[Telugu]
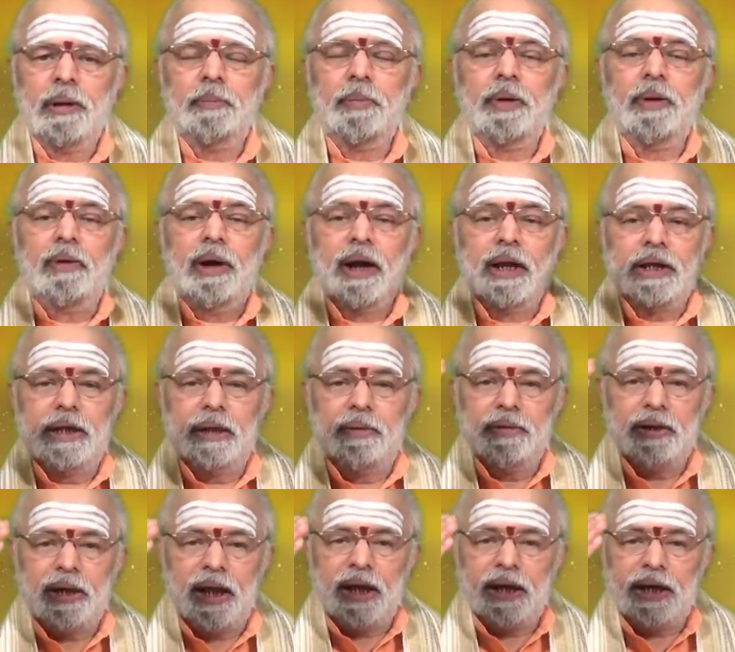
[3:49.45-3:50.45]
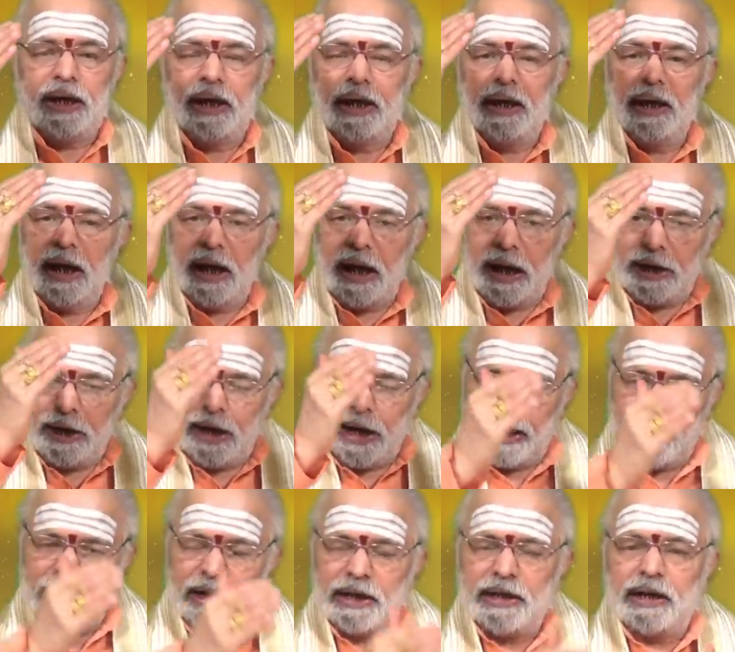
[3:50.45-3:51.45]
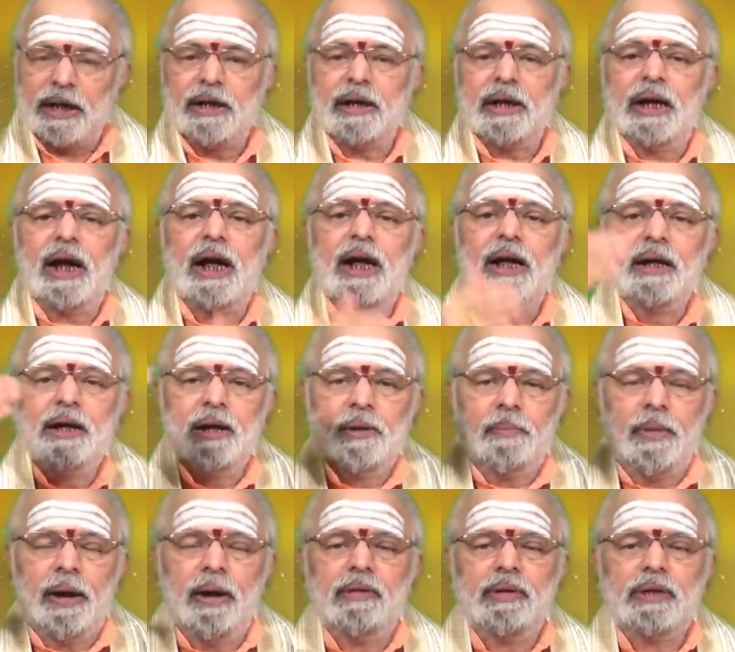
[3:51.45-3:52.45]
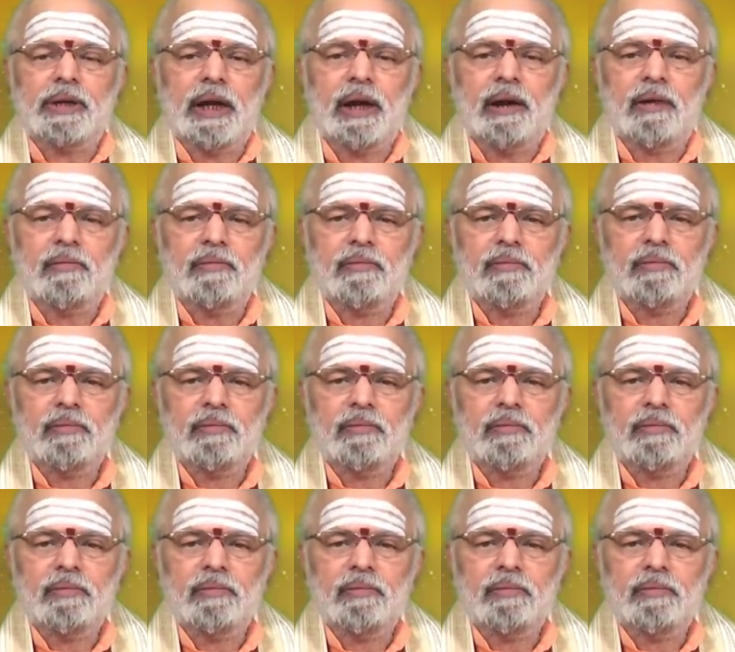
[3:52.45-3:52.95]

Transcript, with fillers: మీరు వాళ్ళ జీవితాలకి అన్యాయం చేసినట్టుగా భావిస్తారు